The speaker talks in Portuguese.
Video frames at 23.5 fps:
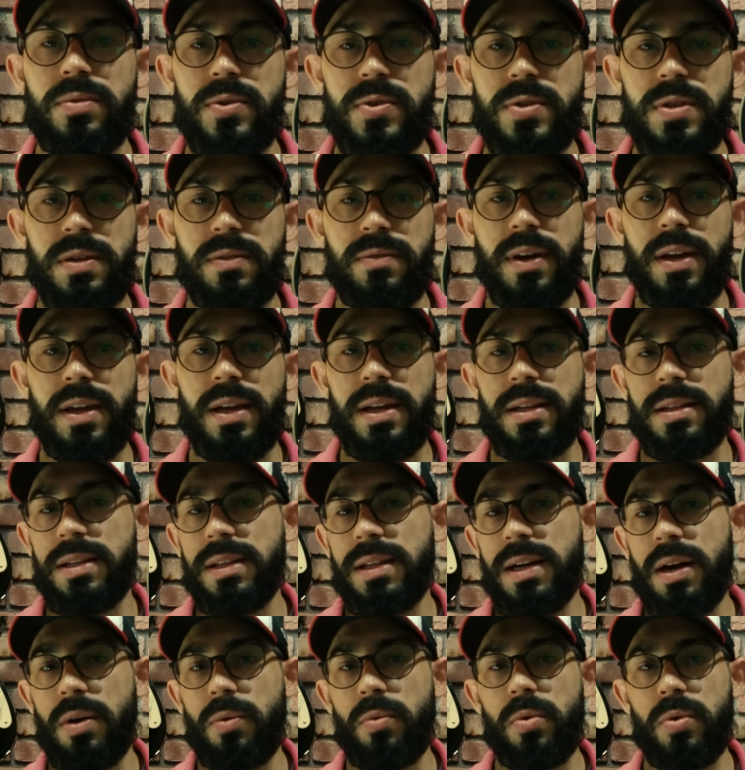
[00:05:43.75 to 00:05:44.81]
Você vai
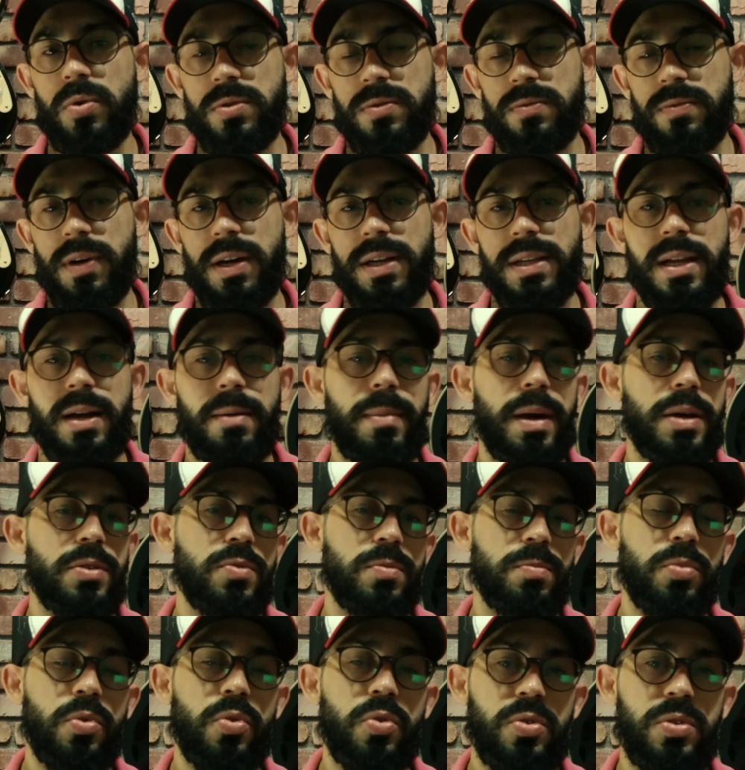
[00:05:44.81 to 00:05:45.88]
retirar o osso, vai dar mais
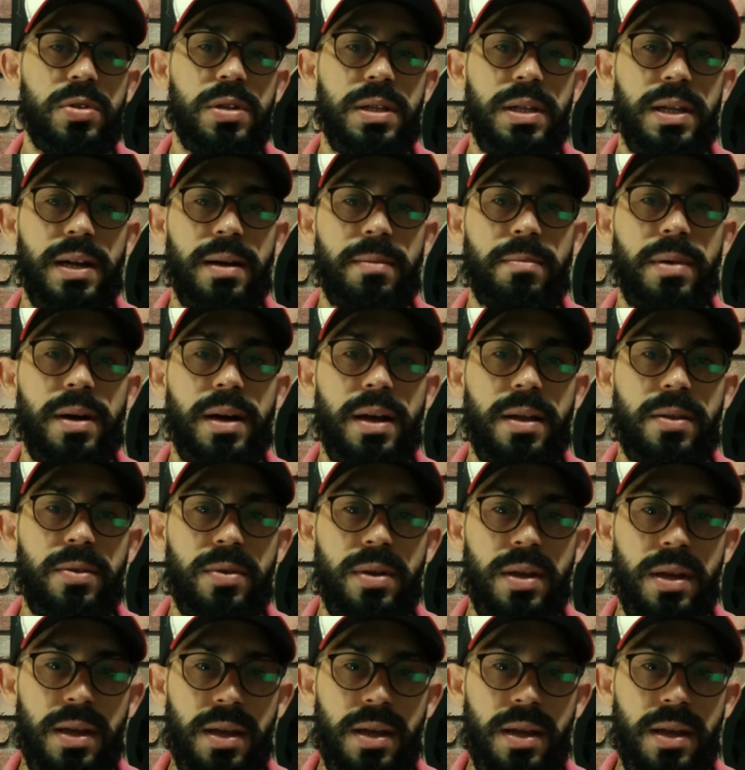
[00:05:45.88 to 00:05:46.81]
um pouco de trabalho,